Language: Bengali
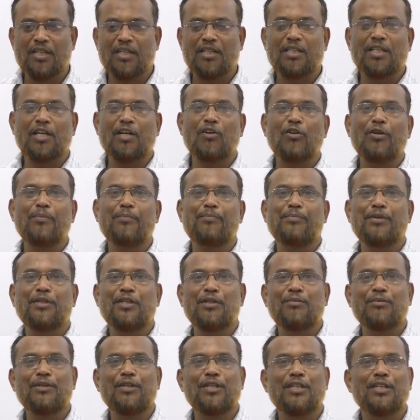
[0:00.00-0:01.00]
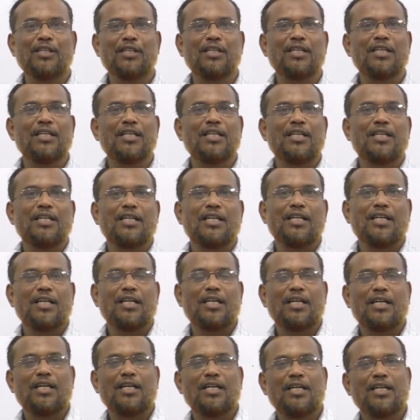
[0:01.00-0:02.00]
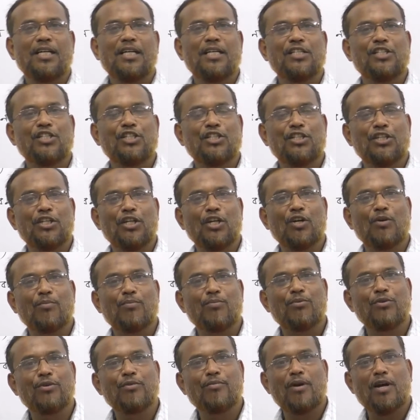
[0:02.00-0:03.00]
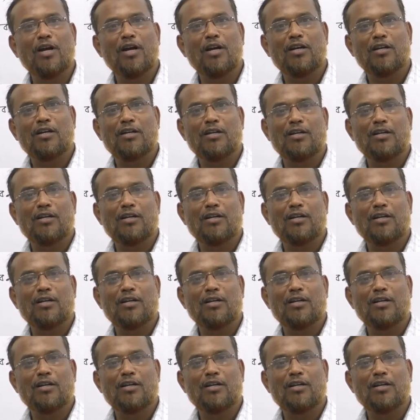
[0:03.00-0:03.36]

তাহলে পৃথিবীর এই যে নিরানব্বই ভাগ